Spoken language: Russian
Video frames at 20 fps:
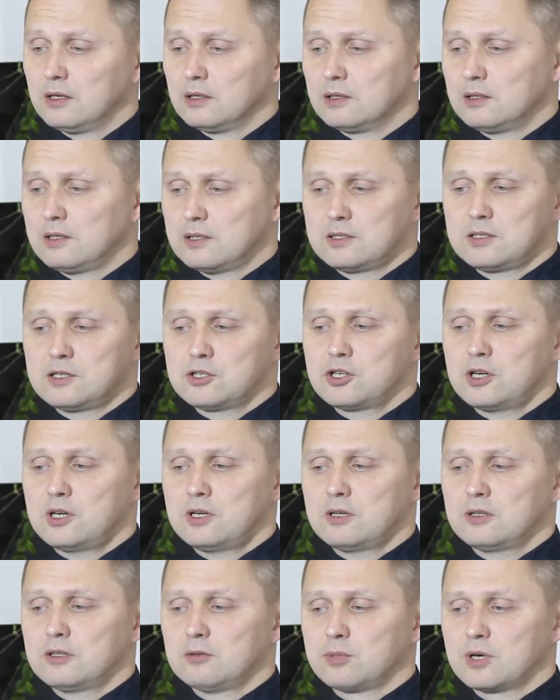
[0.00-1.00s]
Для
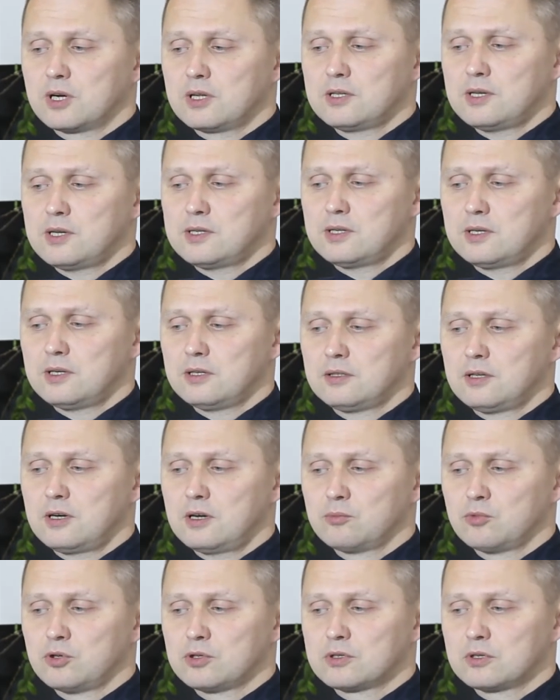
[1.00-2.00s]
стяжания добродетелей
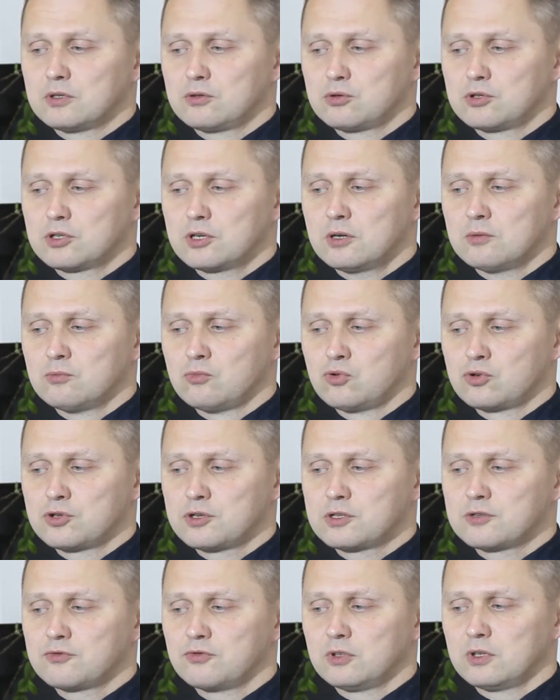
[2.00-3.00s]
требуется душа
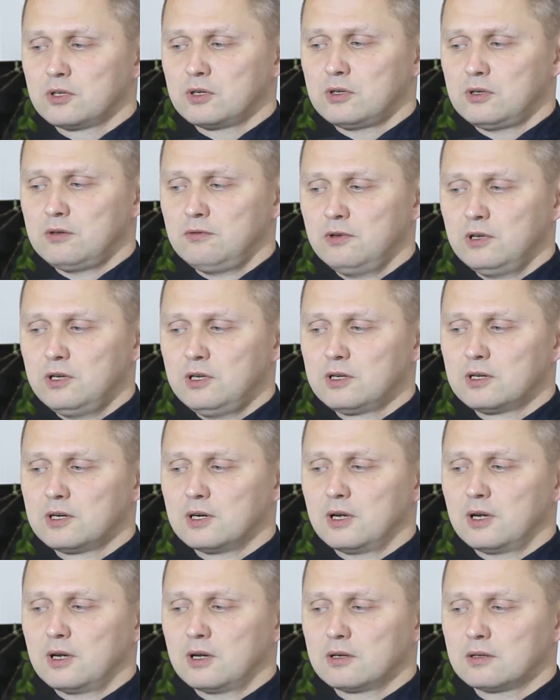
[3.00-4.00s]
мужественная и
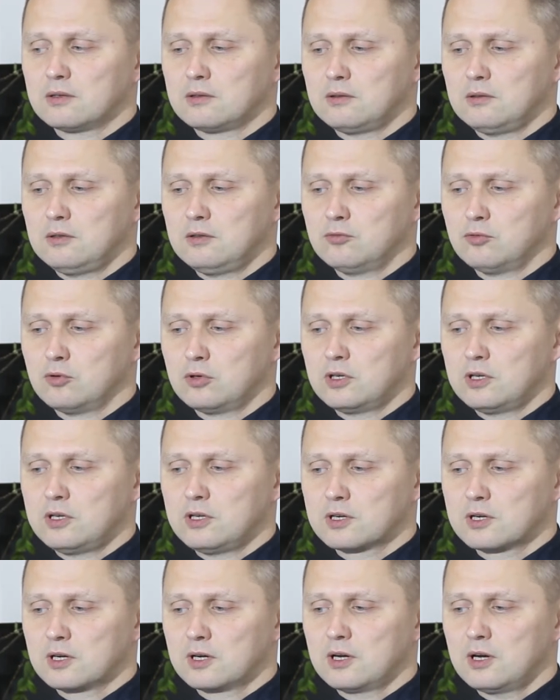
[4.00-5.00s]
великая, и воля
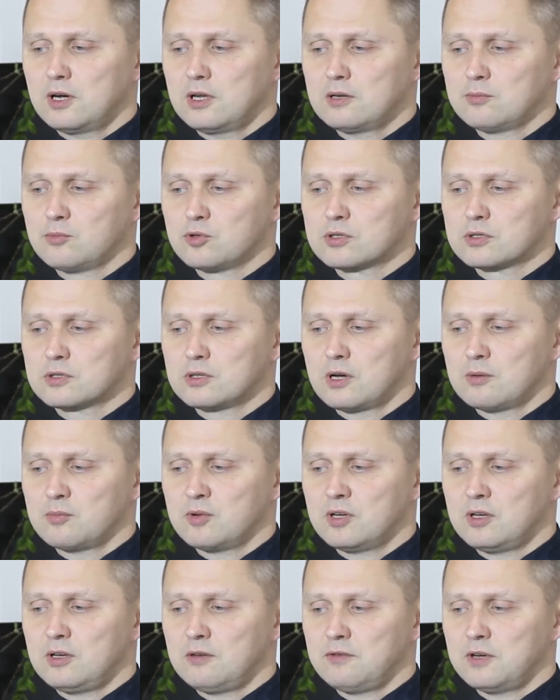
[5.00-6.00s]
не какая-нибудь
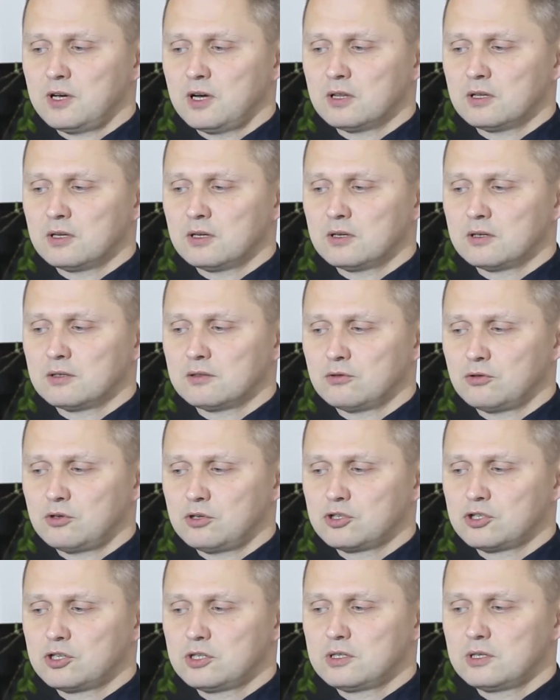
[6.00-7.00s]
слабая и вялая, но
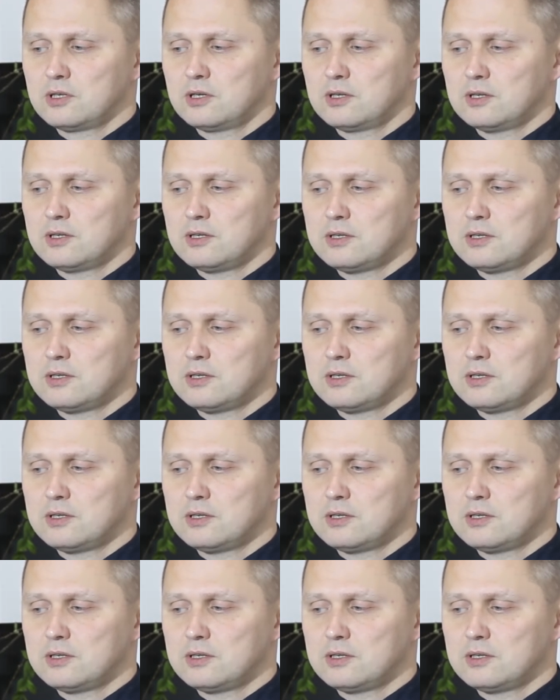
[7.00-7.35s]
решительная